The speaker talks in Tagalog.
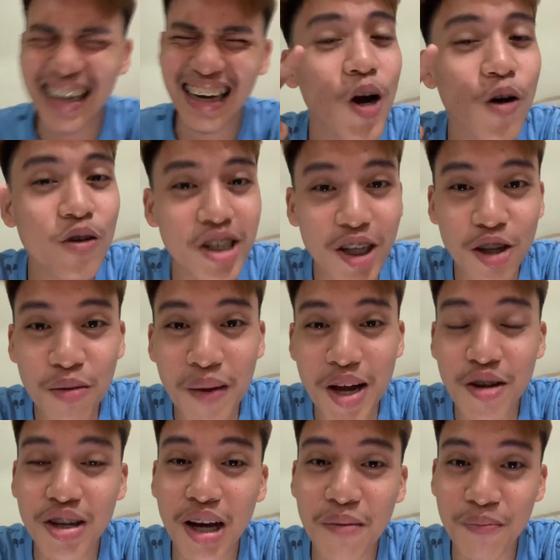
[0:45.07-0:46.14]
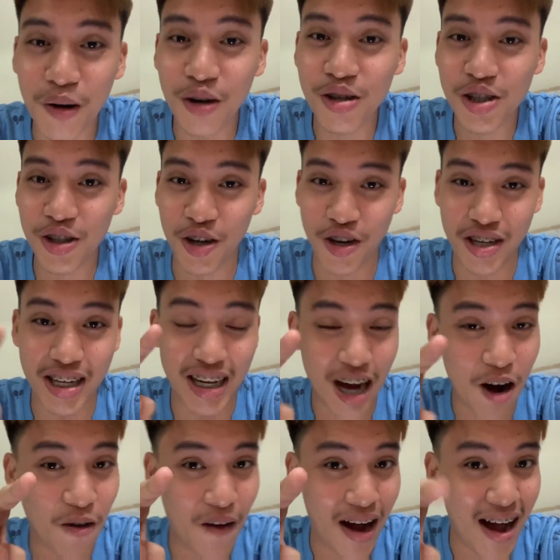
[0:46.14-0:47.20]
Kung sino man yung nag-post noon,
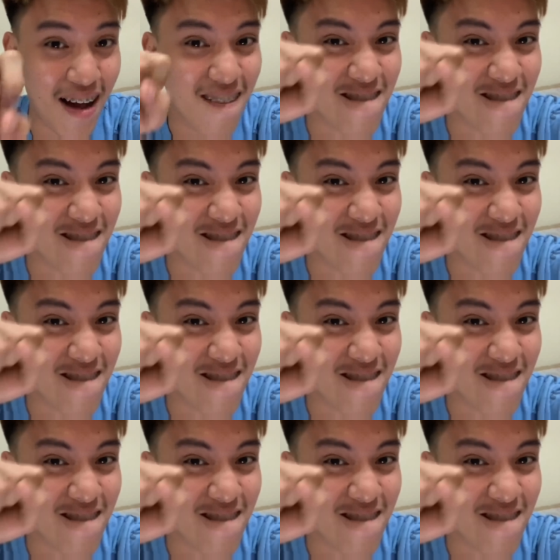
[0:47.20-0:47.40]
ikaw ah.